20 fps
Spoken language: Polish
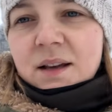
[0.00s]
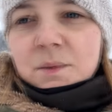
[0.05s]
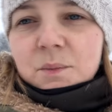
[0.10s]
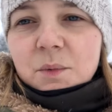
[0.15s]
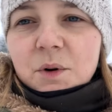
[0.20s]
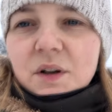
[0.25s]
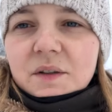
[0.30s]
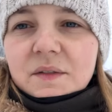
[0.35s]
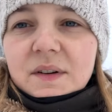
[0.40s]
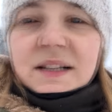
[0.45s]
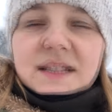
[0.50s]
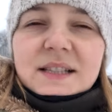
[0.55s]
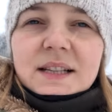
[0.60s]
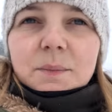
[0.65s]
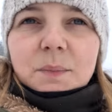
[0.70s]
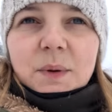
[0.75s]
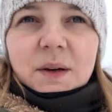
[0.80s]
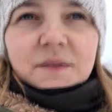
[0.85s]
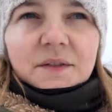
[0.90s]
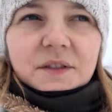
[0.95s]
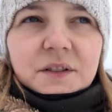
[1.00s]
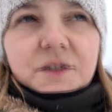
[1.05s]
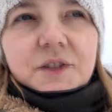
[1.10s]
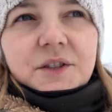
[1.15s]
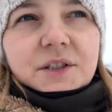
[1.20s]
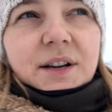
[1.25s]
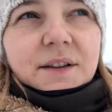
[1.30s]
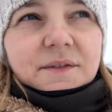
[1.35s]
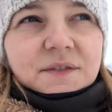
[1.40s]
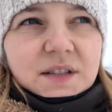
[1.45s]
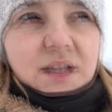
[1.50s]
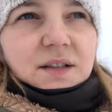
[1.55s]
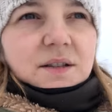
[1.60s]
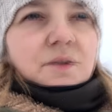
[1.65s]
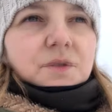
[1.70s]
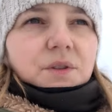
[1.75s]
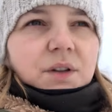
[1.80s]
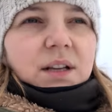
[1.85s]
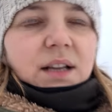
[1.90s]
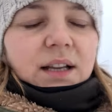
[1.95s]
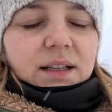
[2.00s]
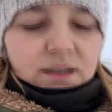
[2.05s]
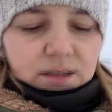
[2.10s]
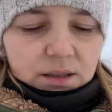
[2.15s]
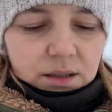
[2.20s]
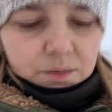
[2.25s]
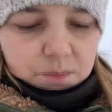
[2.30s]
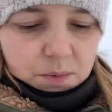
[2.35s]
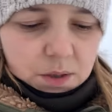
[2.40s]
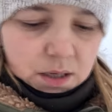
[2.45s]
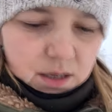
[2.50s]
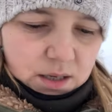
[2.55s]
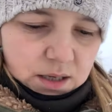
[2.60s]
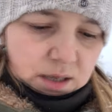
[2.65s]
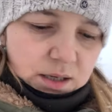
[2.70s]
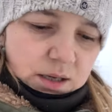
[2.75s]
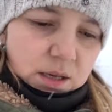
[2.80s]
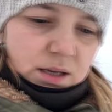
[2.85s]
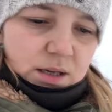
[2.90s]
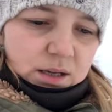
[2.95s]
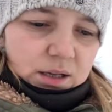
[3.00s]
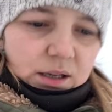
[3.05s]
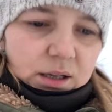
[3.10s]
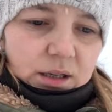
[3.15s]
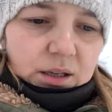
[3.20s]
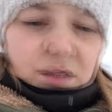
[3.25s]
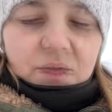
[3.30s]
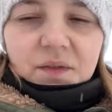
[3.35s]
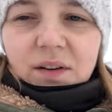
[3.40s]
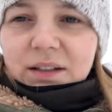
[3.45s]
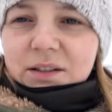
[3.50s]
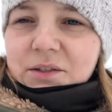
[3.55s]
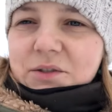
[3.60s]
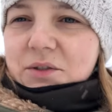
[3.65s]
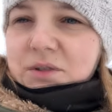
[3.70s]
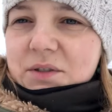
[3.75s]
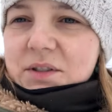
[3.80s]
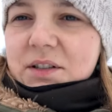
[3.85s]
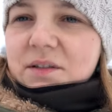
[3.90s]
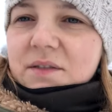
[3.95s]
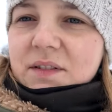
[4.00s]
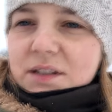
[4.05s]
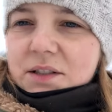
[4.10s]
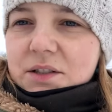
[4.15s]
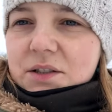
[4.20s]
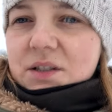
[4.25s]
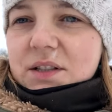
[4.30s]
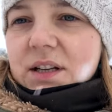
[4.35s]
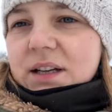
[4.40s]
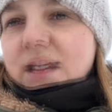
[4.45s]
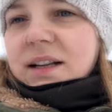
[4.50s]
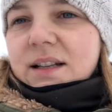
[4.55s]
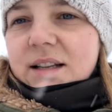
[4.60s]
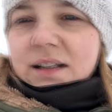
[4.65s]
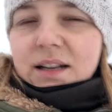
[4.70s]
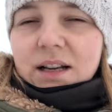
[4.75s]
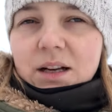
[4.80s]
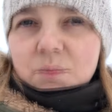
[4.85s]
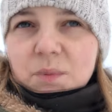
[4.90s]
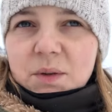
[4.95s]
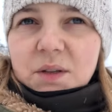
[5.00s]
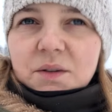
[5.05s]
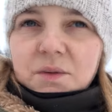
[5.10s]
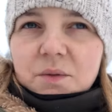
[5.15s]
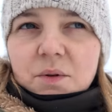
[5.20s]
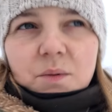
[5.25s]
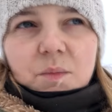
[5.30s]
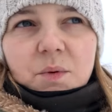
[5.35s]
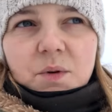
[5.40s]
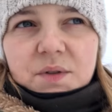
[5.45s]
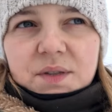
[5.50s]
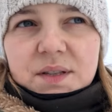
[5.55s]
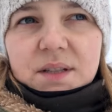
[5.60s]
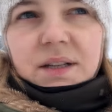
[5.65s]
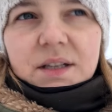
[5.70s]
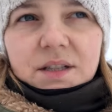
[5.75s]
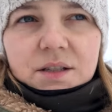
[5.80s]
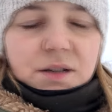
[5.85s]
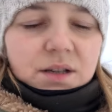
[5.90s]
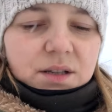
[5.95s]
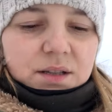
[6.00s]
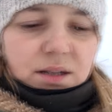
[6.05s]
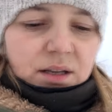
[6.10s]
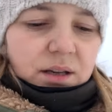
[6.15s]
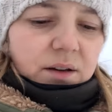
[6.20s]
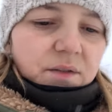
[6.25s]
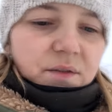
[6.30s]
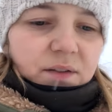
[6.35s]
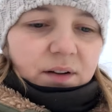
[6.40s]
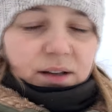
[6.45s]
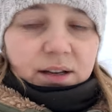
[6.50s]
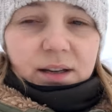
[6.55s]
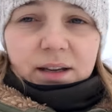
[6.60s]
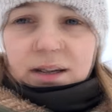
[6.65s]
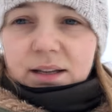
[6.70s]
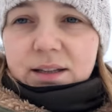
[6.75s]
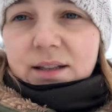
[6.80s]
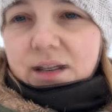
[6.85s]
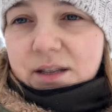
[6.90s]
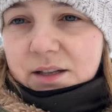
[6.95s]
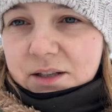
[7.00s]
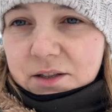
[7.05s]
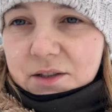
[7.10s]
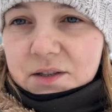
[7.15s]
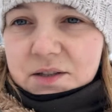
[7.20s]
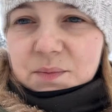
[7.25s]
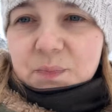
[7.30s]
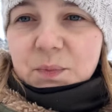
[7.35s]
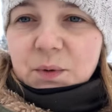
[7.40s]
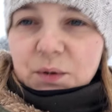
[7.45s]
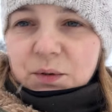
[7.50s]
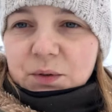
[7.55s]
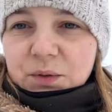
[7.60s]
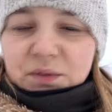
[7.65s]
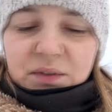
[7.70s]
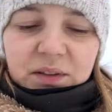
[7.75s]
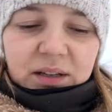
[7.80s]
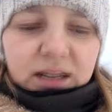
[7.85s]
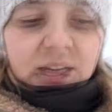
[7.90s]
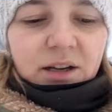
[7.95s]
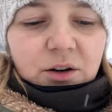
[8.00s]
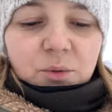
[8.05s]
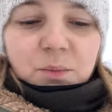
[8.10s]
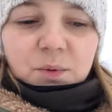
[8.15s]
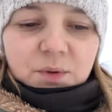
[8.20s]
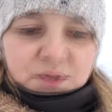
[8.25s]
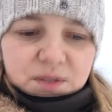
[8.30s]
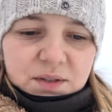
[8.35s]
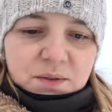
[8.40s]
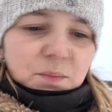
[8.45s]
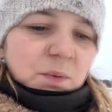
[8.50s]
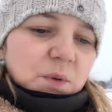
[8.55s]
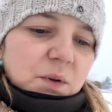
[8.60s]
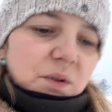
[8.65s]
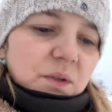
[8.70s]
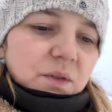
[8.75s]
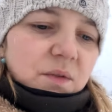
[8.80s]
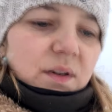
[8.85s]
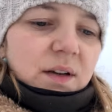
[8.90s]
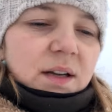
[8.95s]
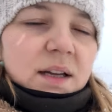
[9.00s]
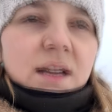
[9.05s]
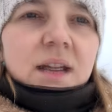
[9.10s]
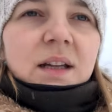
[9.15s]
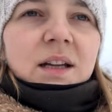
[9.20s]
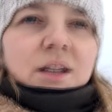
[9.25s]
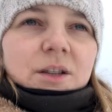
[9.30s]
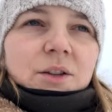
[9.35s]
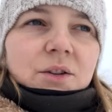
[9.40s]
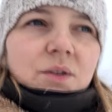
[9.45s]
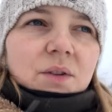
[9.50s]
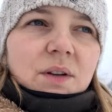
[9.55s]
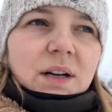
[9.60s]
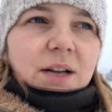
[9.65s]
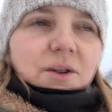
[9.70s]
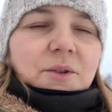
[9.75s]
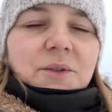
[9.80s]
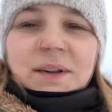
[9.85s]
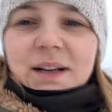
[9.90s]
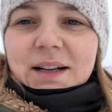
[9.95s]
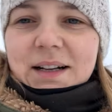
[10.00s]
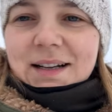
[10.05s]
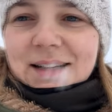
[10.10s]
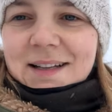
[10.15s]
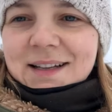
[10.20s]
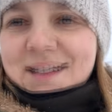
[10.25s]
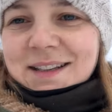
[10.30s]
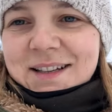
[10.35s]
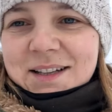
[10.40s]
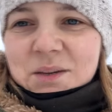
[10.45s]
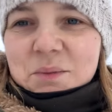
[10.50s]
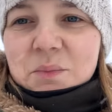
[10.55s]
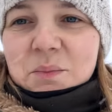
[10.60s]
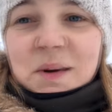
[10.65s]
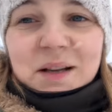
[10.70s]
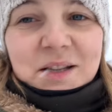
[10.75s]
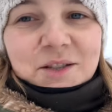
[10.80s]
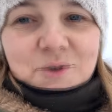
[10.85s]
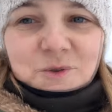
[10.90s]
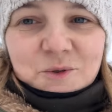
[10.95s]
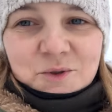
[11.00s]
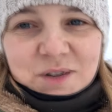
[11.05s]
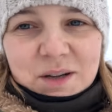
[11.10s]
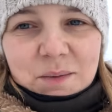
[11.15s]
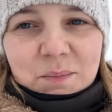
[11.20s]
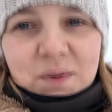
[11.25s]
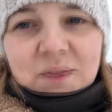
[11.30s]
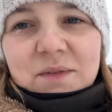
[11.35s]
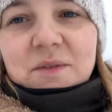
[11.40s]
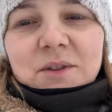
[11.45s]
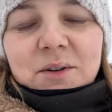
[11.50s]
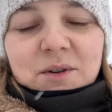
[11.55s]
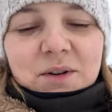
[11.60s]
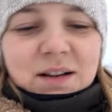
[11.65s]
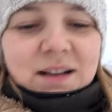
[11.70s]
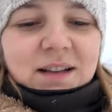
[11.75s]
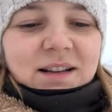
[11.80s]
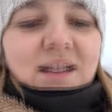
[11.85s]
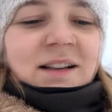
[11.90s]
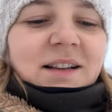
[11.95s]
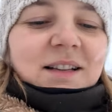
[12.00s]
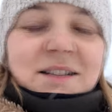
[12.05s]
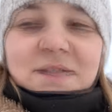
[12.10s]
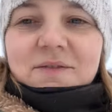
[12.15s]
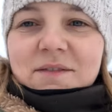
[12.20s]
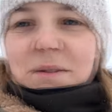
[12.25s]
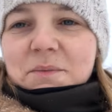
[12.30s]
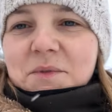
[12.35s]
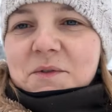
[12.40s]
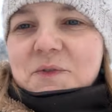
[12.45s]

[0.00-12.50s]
Mogę Was zapewnić, że w sezonie letnim 2021, e, jak będą obozy jeździeckie, ferie, treningi sportowe, obozy sportowe, to Garonek będzie już na pewno z Wami